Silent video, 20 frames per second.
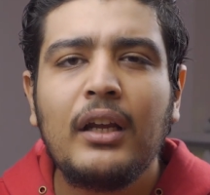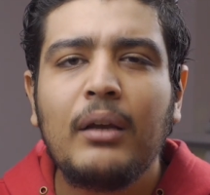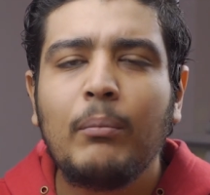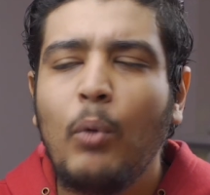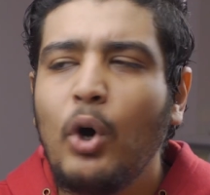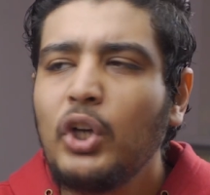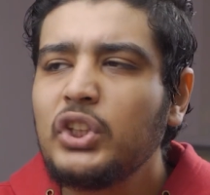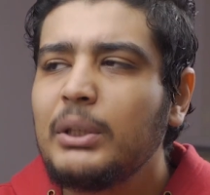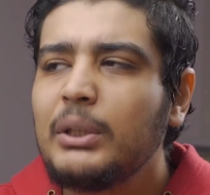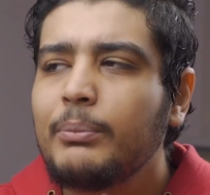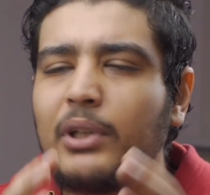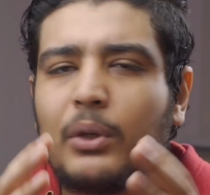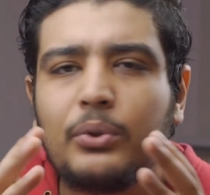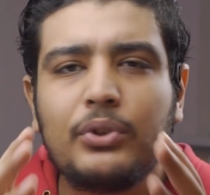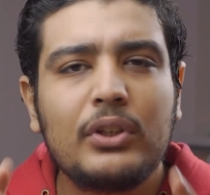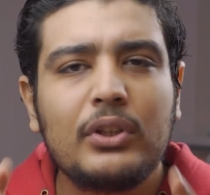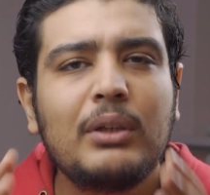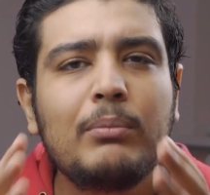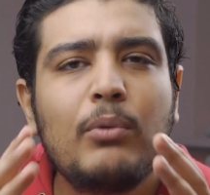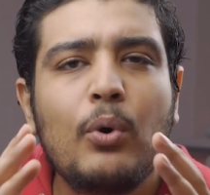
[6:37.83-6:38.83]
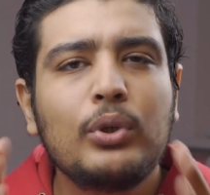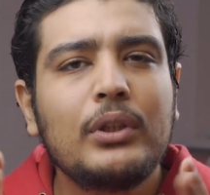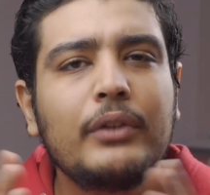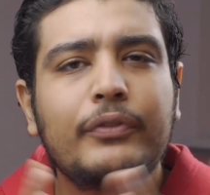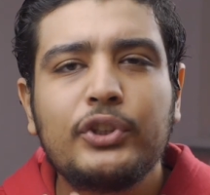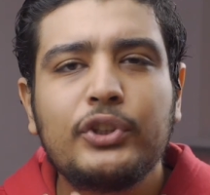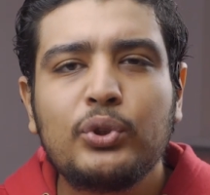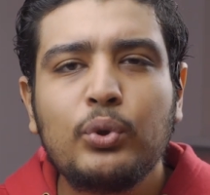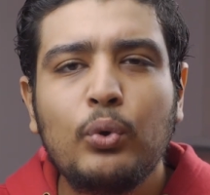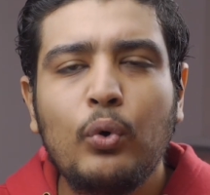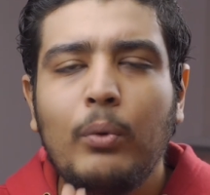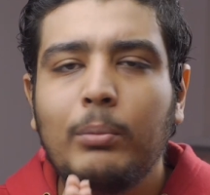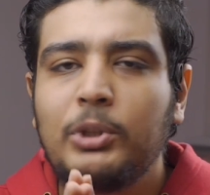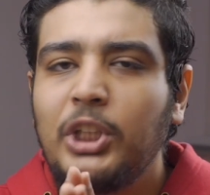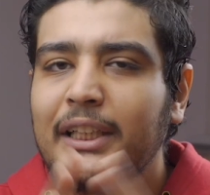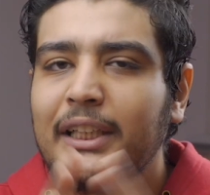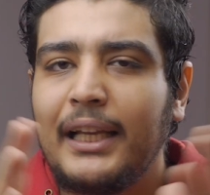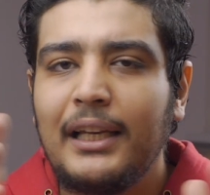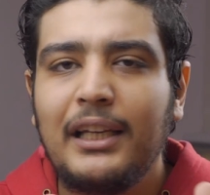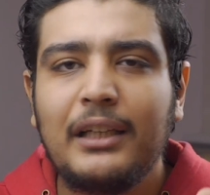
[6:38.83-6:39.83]
معظم الراوترات الموجوده في السوق
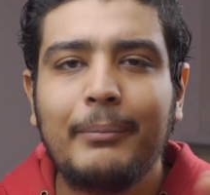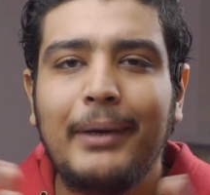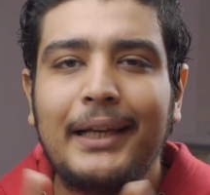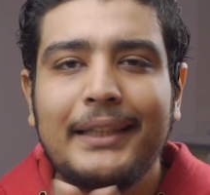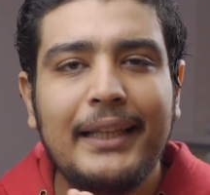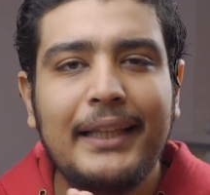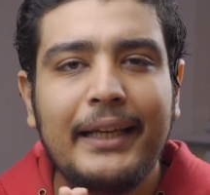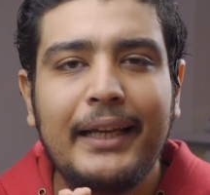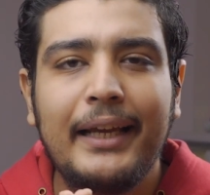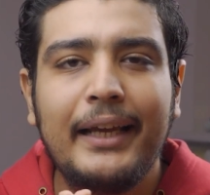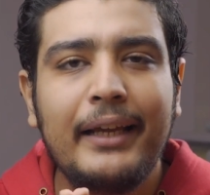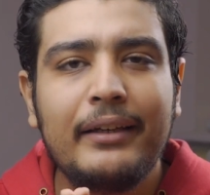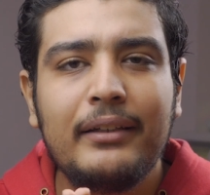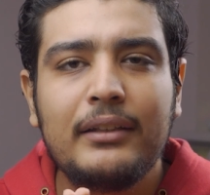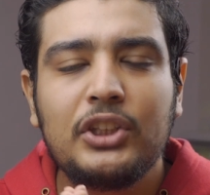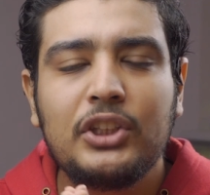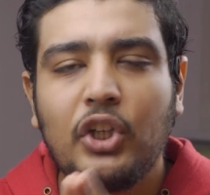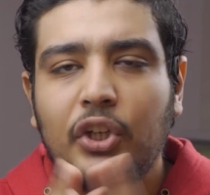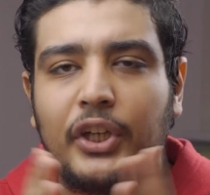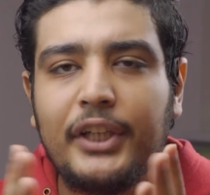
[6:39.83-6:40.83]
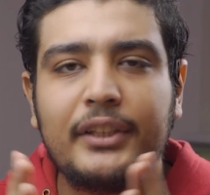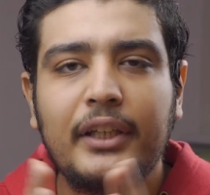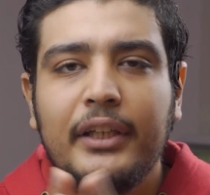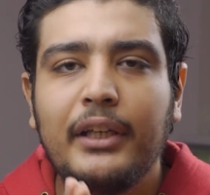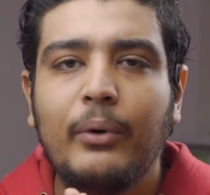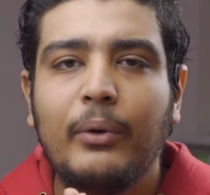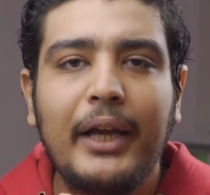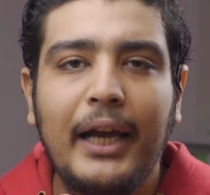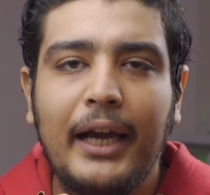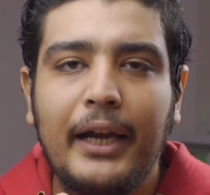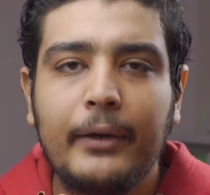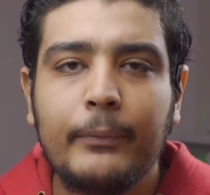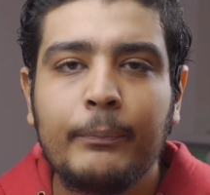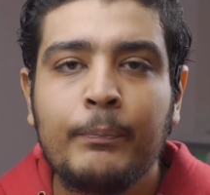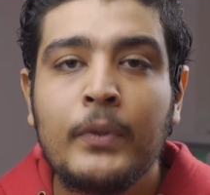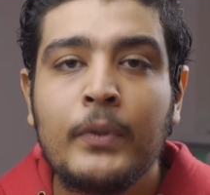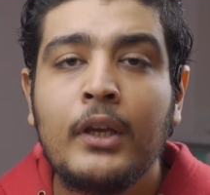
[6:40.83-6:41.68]
ومش هتخليك محتاجه يعني شرح تاني او اي حاجه